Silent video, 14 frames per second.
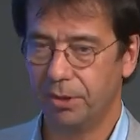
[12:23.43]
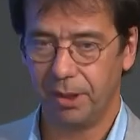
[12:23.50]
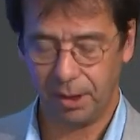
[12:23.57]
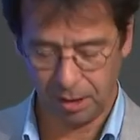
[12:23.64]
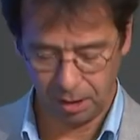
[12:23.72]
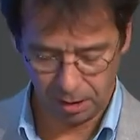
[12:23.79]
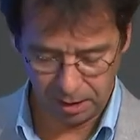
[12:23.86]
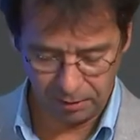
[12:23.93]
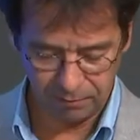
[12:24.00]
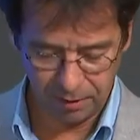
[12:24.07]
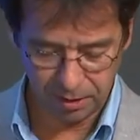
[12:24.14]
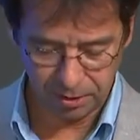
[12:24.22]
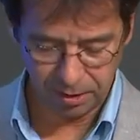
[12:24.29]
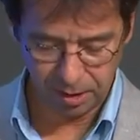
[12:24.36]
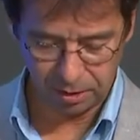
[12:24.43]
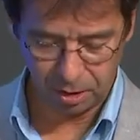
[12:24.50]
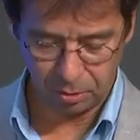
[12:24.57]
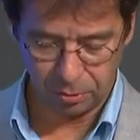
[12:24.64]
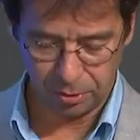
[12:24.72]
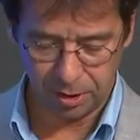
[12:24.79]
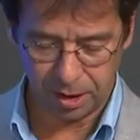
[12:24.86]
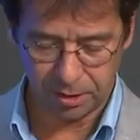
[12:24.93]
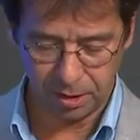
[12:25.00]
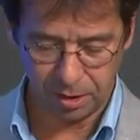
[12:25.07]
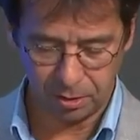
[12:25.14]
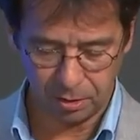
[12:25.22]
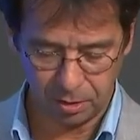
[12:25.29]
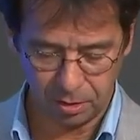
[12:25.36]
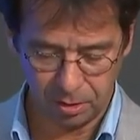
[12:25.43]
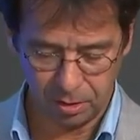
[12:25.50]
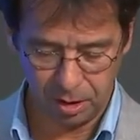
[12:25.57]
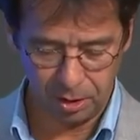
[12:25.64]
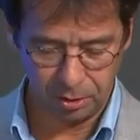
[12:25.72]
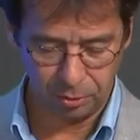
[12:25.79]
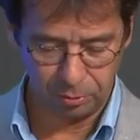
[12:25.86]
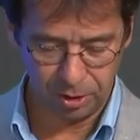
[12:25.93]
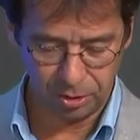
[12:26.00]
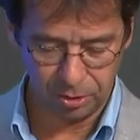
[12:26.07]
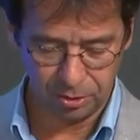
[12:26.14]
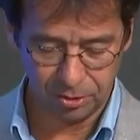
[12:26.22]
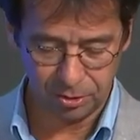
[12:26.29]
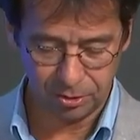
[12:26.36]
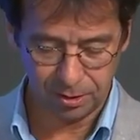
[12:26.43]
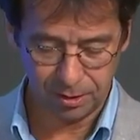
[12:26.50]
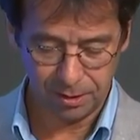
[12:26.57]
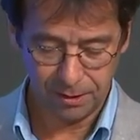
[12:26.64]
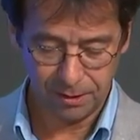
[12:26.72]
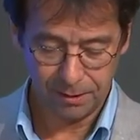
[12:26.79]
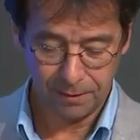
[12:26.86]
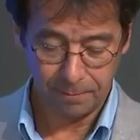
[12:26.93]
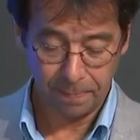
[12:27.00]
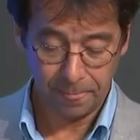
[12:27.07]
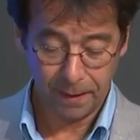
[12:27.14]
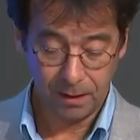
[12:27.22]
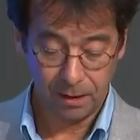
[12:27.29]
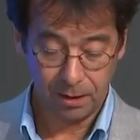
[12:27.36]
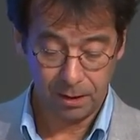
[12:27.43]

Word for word: à Genève et également les événements, pour les événements qui sont organisés dans les régions